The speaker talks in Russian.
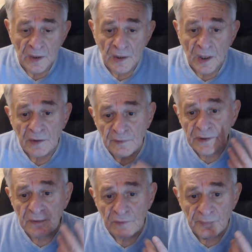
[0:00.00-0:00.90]
О
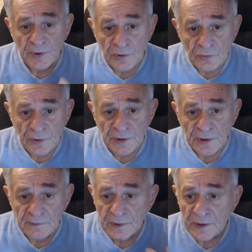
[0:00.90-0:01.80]
квантовом переходе
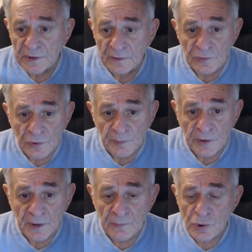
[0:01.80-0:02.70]
говорят давно,
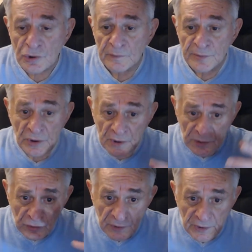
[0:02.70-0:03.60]
потому что в
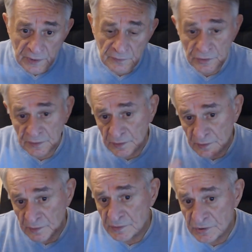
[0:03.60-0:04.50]
психологии, вот
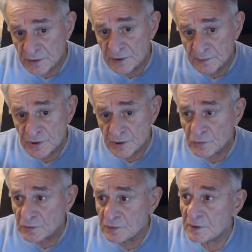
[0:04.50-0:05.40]
э, среди
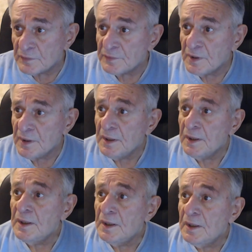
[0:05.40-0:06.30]
психологов –
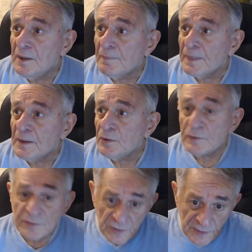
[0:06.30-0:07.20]

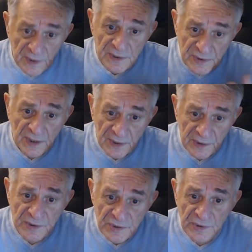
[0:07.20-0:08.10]
ну, всегда искали
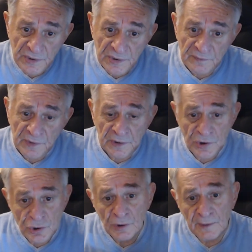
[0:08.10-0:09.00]
инстинктивно, на
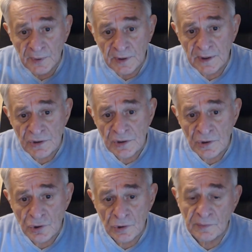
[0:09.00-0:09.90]
что опереться,
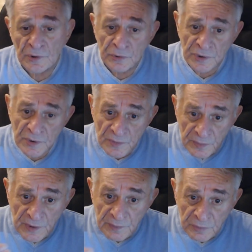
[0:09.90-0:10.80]
чтобы люди
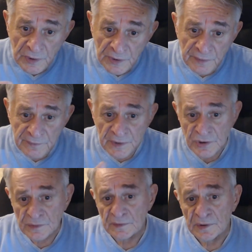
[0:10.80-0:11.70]
были более
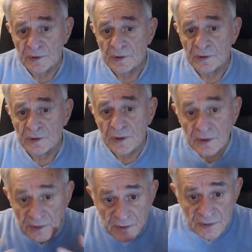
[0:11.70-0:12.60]
доверчивы к
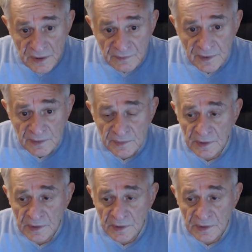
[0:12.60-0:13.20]
их словам.